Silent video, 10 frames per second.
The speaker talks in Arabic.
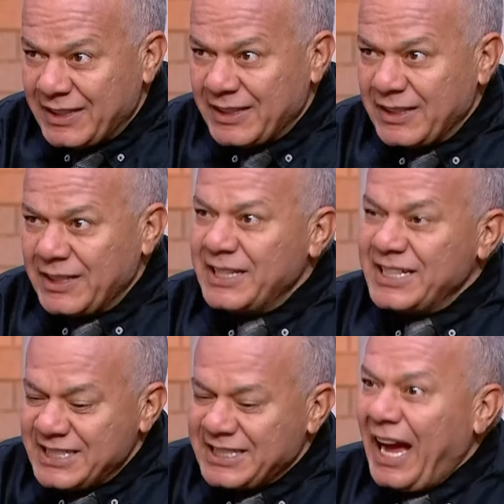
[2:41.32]
ولا
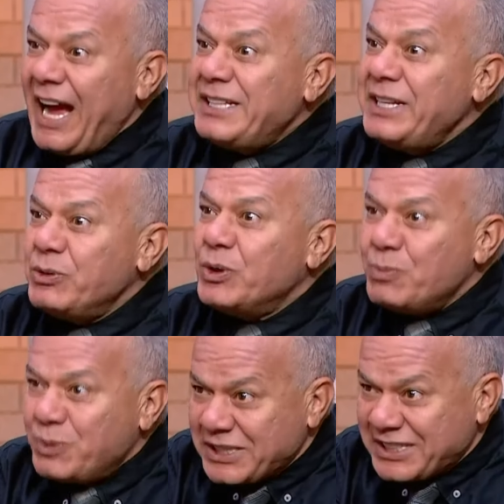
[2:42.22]
امبارح ولا بكره عادي
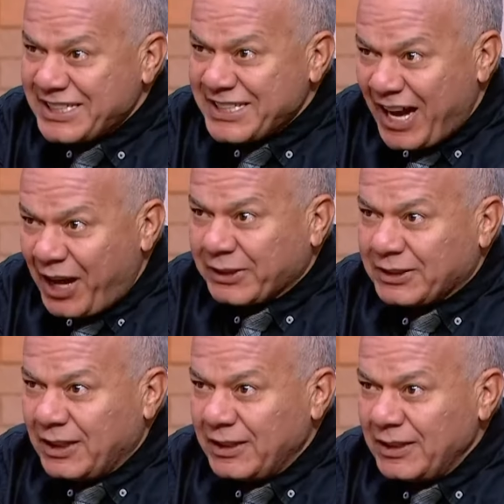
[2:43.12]
وانبسطي
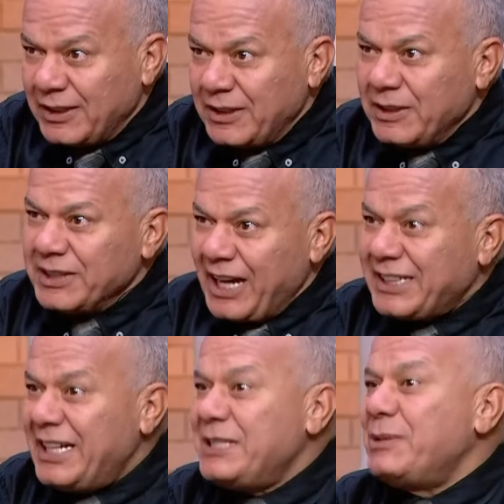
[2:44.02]
النهارده
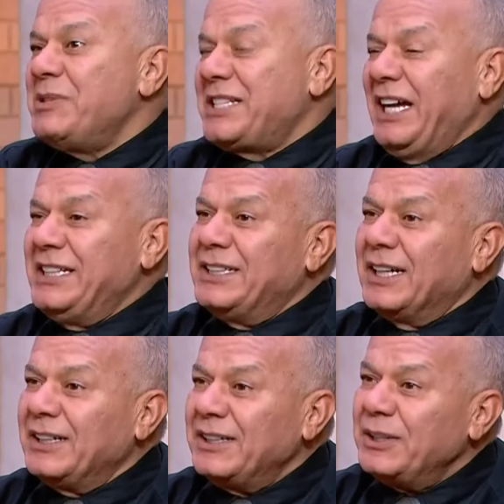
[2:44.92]
النهارده لازم تبقي سعيده
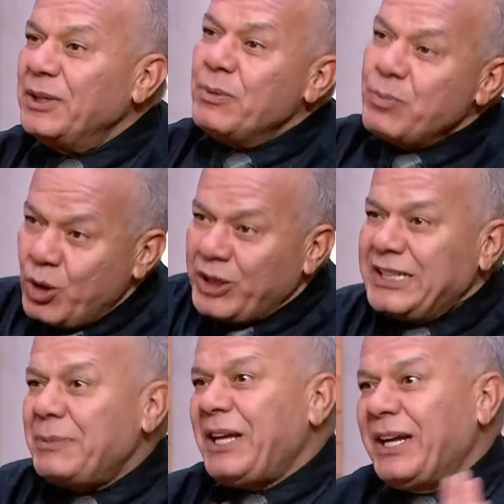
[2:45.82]
بكره
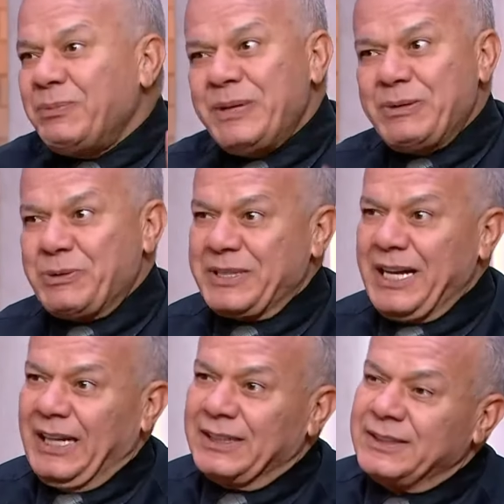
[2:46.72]
ده بتاع ربنا مش
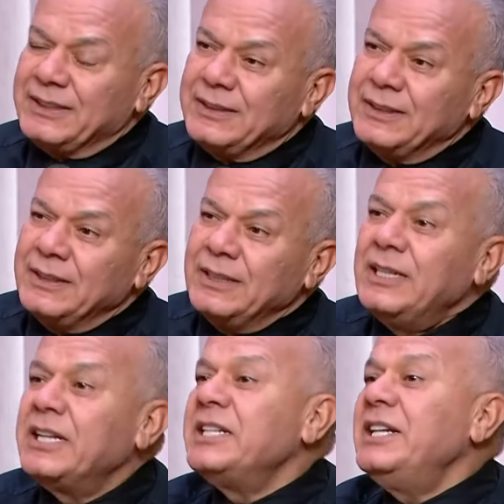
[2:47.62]
بتاعي
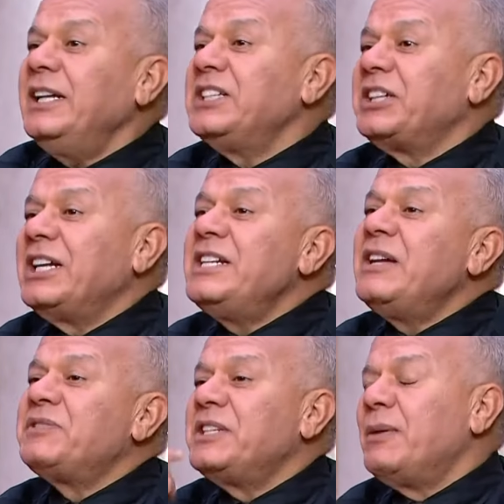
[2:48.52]
لكن احنا شاغلين
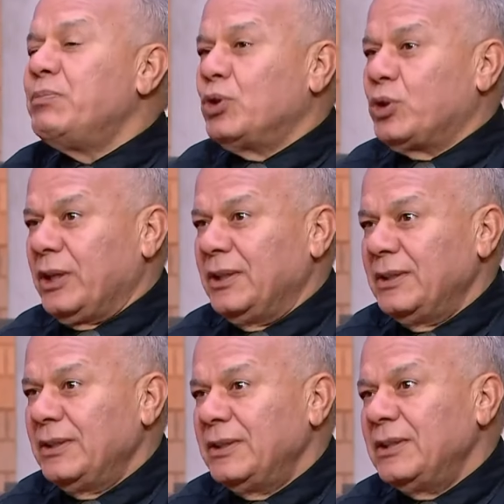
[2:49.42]
نفسنا ببكره
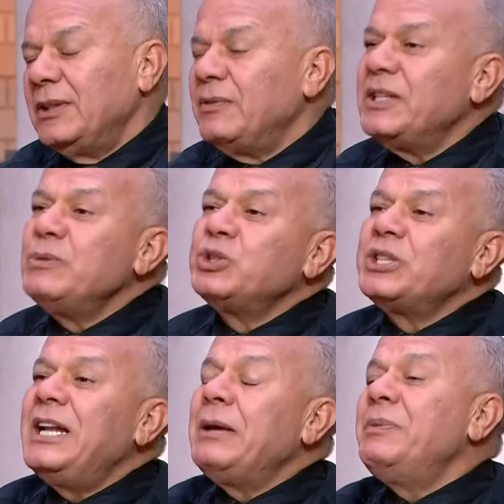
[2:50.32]
فدي
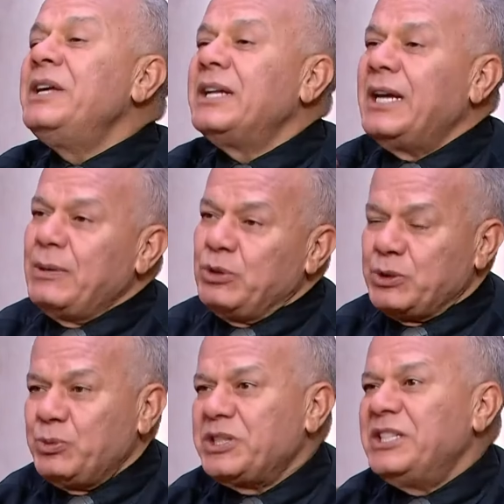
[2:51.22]
مشكله كبيره يا
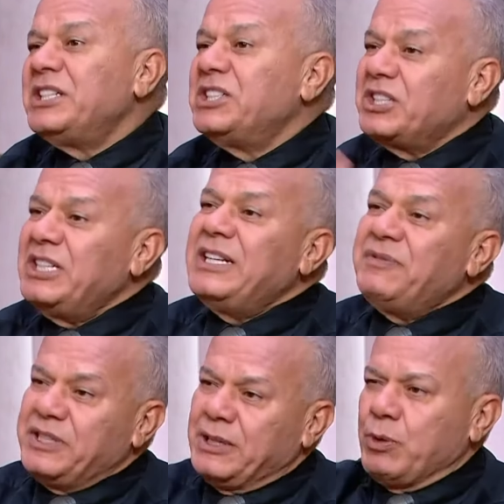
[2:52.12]
بوسبوس انك تشغلي
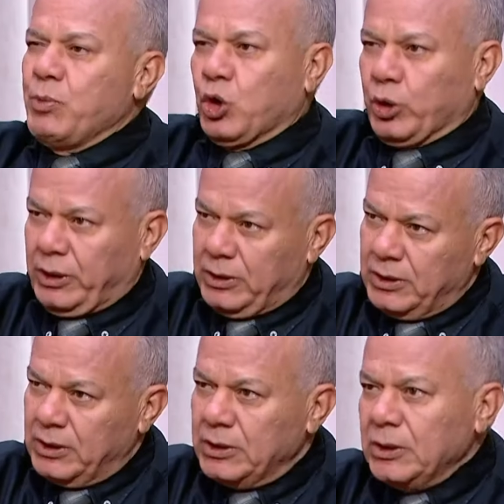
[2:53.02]
نفسك ببكره
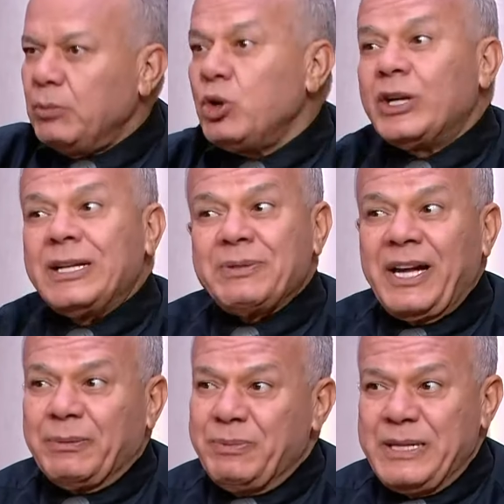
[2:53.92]
بكره ده بتاع
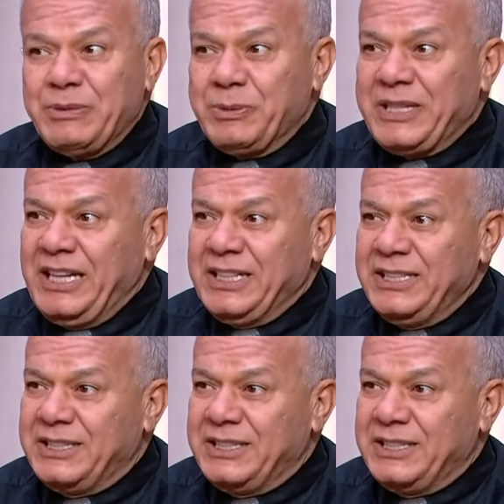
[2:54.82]
ربنا مش بتاعك انت